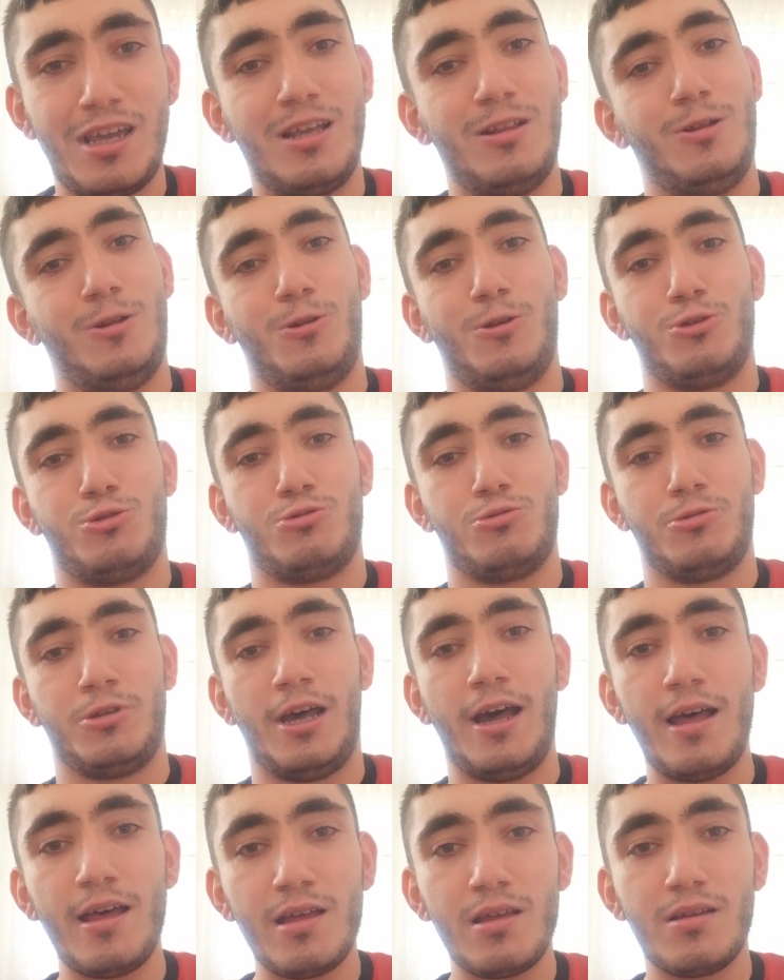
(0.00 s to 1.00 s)
yeniliyorsun
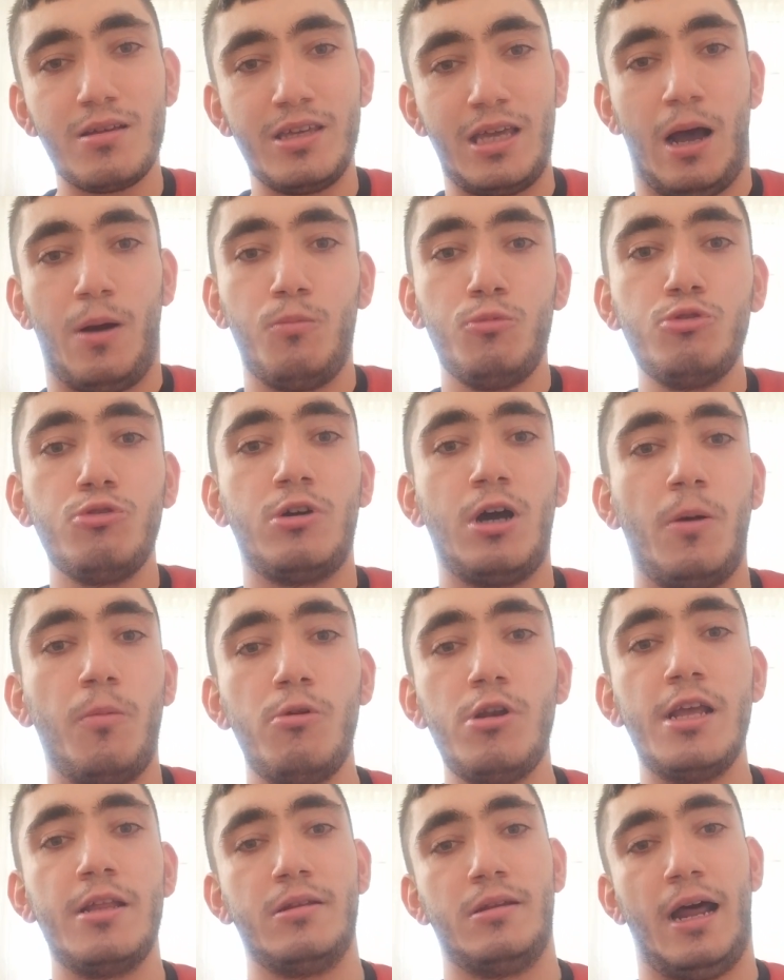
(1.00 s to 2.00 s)
ya. Ya bunu
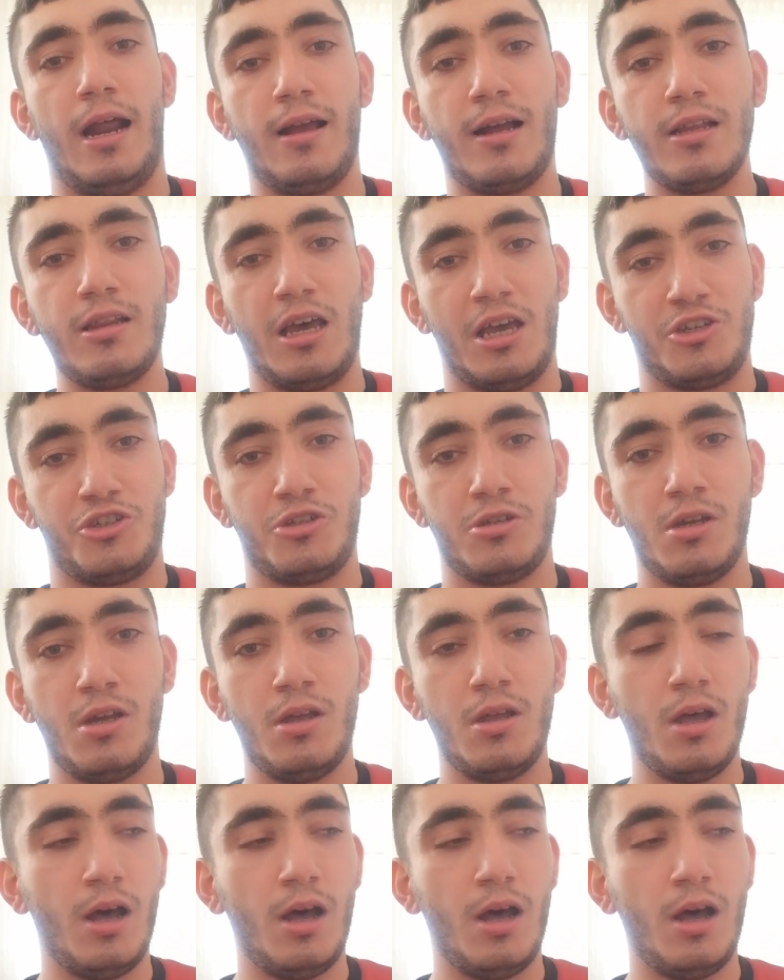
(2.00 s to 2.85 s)
kabul edin arkadaş.